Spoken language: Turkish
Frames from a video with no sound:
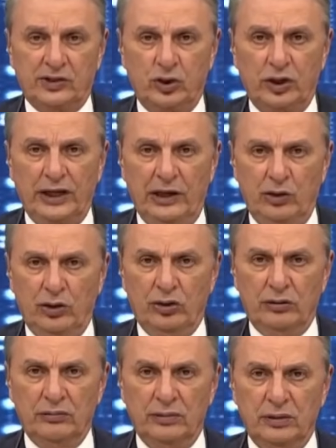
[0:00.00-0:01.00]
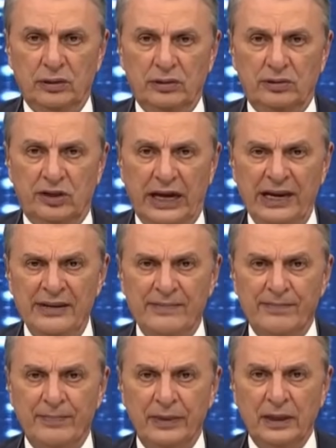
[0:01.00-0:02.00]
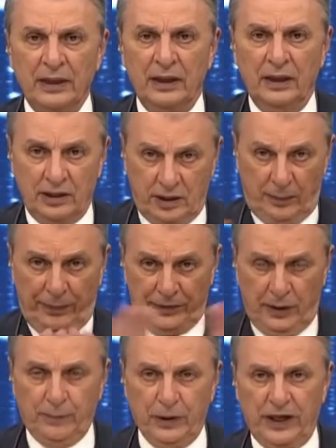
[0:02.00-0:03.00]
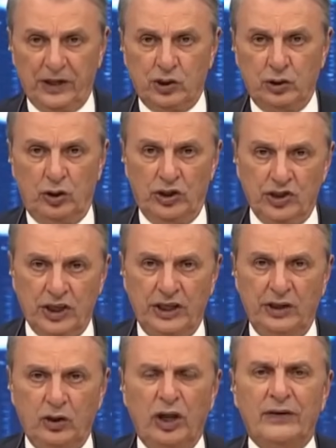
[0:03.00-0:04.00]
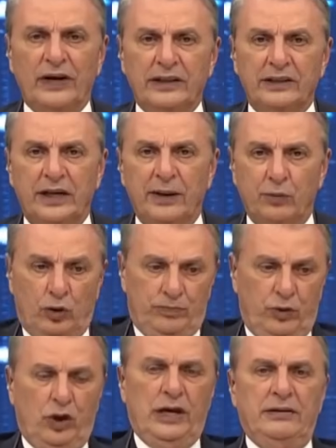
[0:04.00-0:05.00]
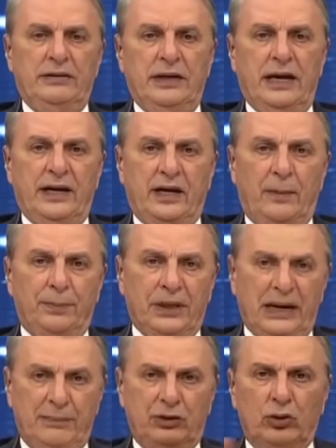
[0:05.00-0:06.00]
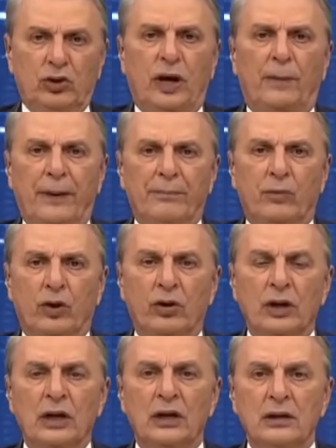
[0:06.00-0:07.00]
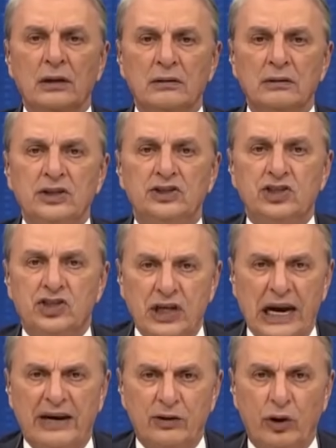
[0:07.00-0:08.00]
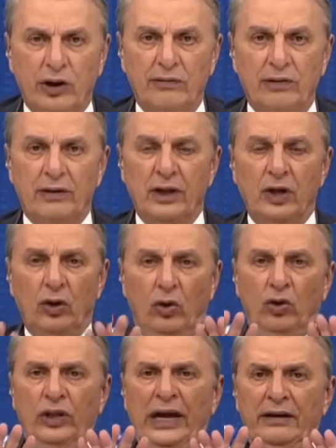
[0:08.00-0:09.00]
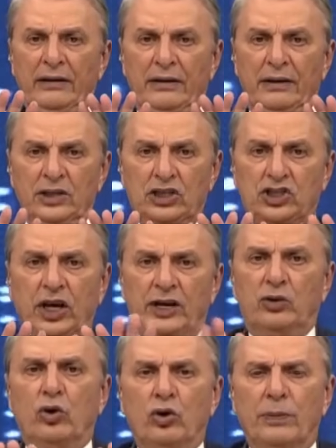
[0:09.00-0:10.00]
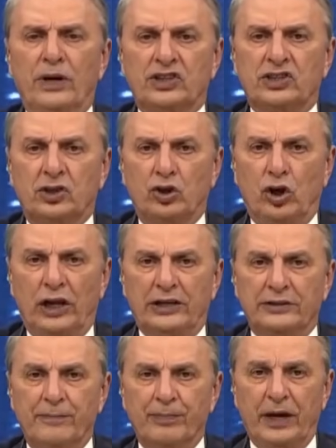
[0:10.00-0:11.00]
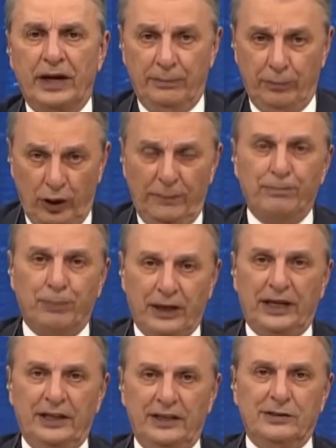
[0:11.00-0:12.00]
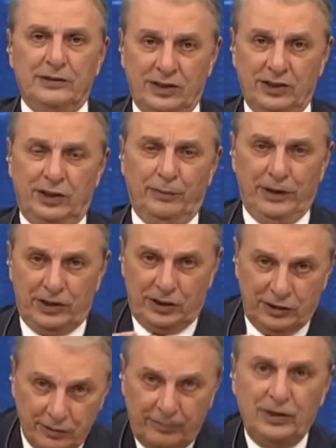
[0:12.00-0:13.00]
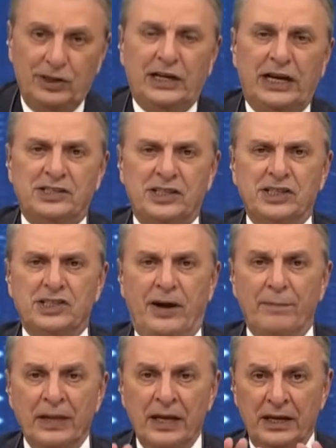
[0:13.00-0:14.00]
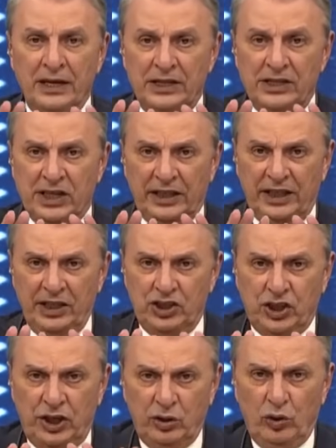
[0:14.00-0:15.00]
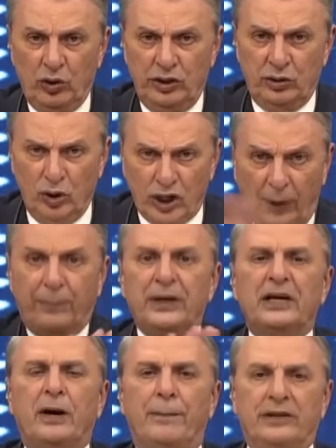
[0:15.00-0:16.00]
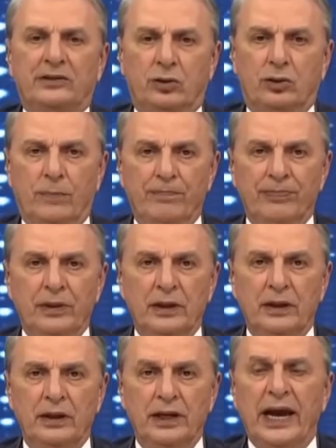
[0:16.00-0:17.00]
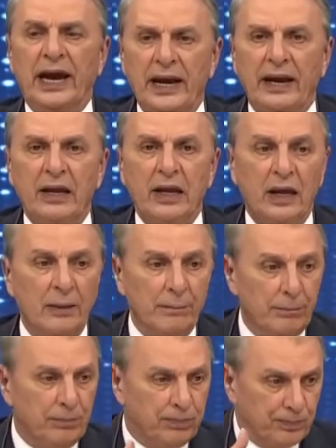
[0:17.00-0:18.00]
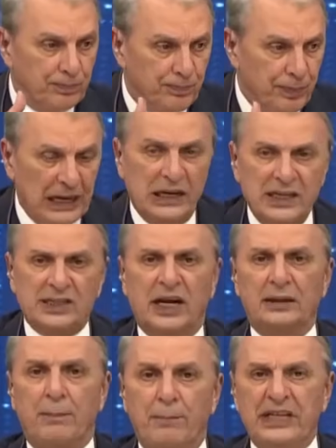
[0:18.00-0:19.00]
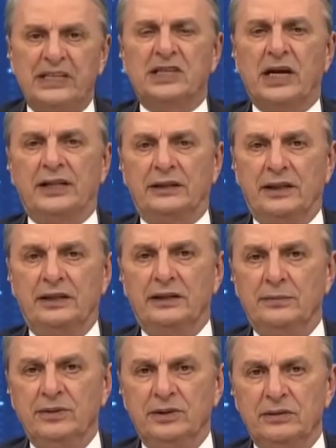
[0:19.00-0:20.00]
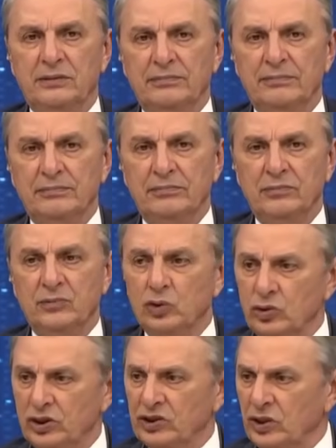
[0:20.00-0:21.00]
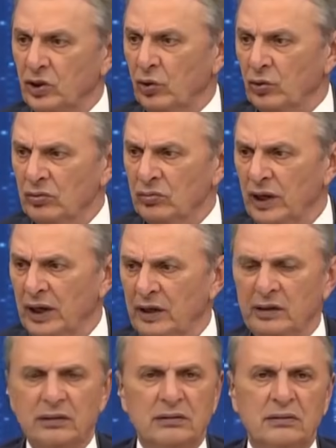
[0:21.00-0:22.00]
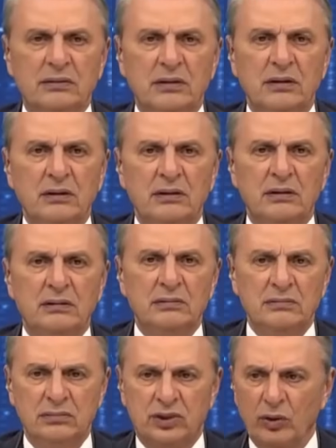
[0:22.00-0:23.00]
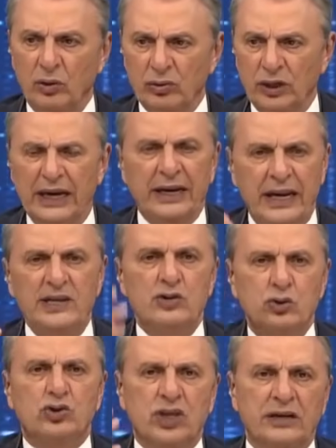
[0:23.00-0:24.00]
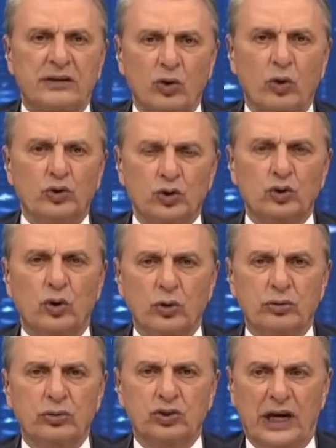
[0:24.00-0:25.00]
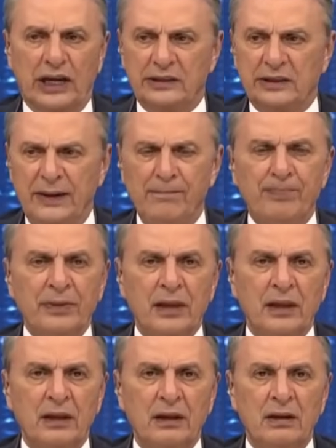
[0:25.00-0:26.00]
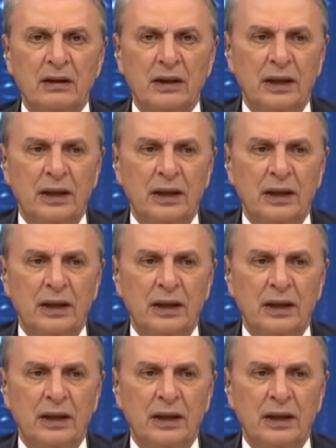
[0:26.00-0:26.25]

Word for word: istasyona geliyor e, tren. Kapı, kapılar açılıyor. içeri giriyor fakat giremiyor. Böyle yani kapılar bir türlü kapanmıyor. İticiler görevli. Onlar içeri doğru bastırıyorlar. Hani böyle paketi sığdırmak için itersiniz ya. İnsanları içeri doğru itiyor, kapıyı kapattırıyor. Yani belli saat, pik saat dediğimiz Türkçesini onun en şey oldu. Yani en yüksek yolcunun olduğu saatte